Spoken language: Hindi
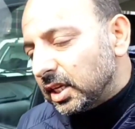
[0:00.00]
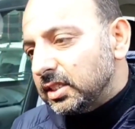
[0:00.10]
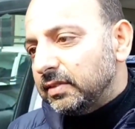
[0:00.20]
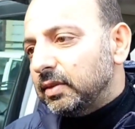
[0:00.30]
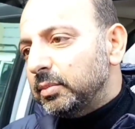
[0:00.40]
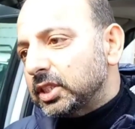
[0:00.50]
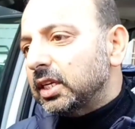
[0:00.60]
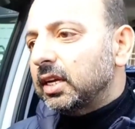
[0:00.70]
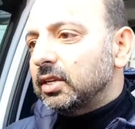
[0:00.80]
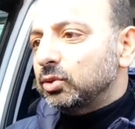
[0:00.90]
जल जीवन
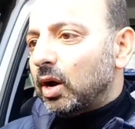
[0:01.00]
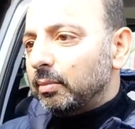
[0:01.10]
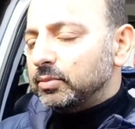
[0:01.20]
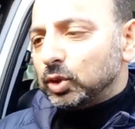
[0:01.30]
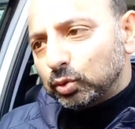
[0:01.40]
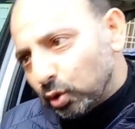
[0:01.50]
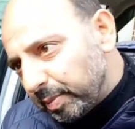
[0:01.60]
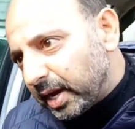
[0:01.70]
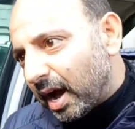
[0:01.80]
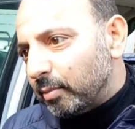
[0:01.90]
मिशन के जो हम जो
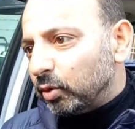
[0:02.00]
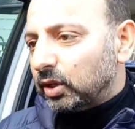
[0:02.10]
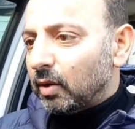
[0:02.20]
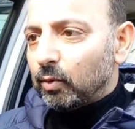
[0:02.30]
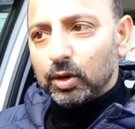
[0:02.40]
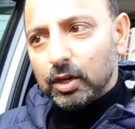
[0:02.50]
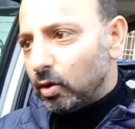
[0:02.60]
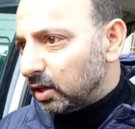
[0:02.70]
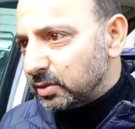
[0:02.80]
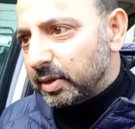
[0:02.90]
जो भी काम होता है वो
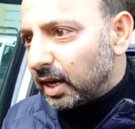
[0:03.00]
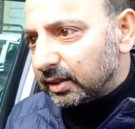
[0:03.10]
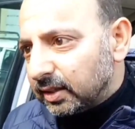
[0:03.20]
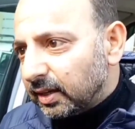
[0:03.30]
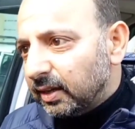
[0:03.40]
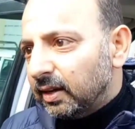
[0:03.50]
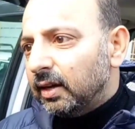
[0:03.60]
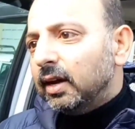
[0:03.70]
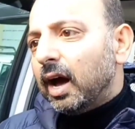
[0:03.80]
उनकी नॉलेज में लाते हैं